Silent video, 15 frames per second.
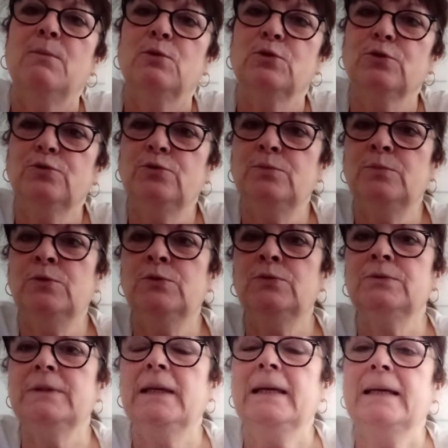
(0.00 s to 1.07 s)
Bonjour tout le
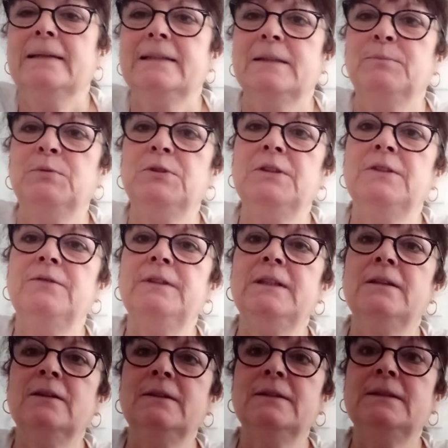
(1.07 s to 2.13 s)
monde, cette petite
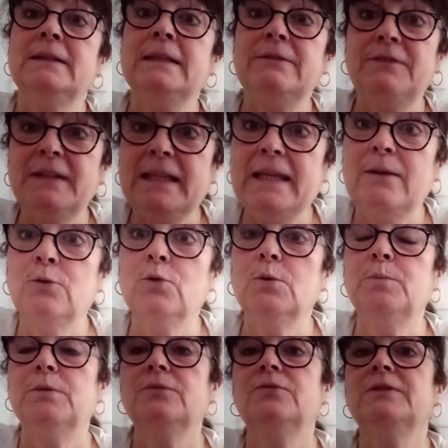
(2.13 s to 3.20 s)
vidéo
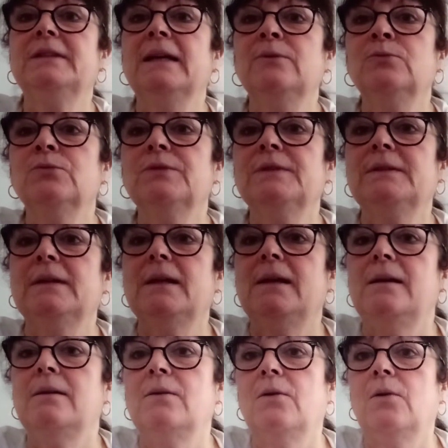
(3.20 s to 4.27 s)
pour vous
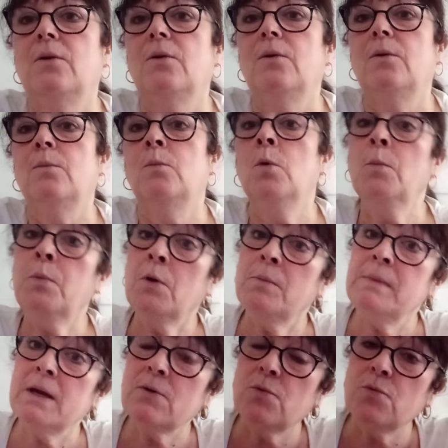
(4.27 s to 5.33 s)
annoncer euh, mon
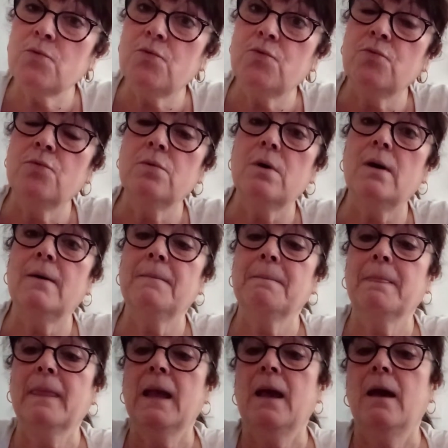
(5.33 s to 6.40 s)
premier concours
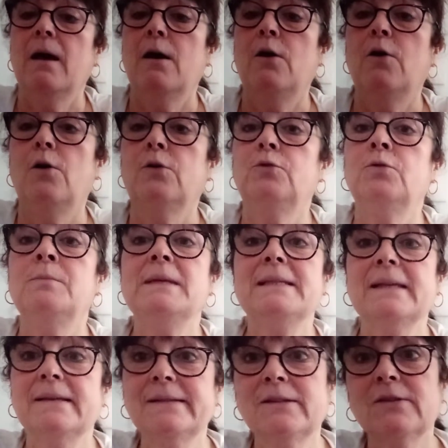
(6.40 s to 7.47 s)
euh, de mes
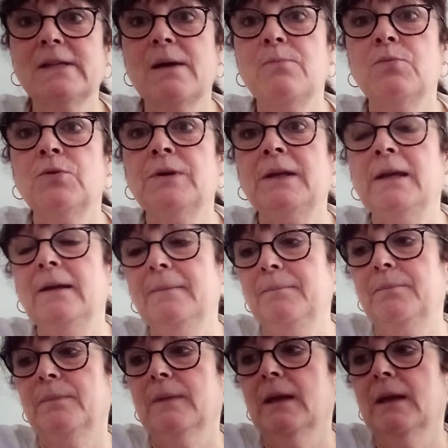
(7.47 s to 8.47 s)
500 abonnés.